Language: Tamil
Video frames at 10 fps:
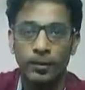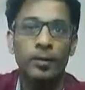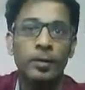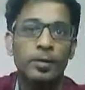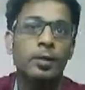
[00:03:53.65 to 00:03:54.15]

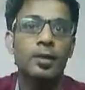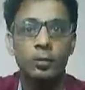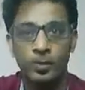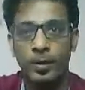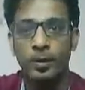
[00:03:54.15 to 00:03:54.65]
ஈவெண்ட் மேனேஜர் நாலு
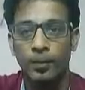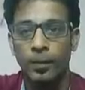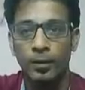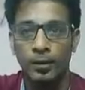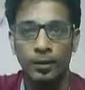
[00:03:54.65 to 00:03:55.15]
வருஷமா ஹேண்டில்
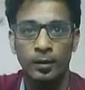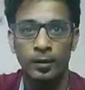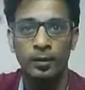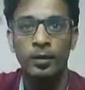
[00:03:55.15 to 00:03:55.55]
பண்ணிட்டு இருக்காங்க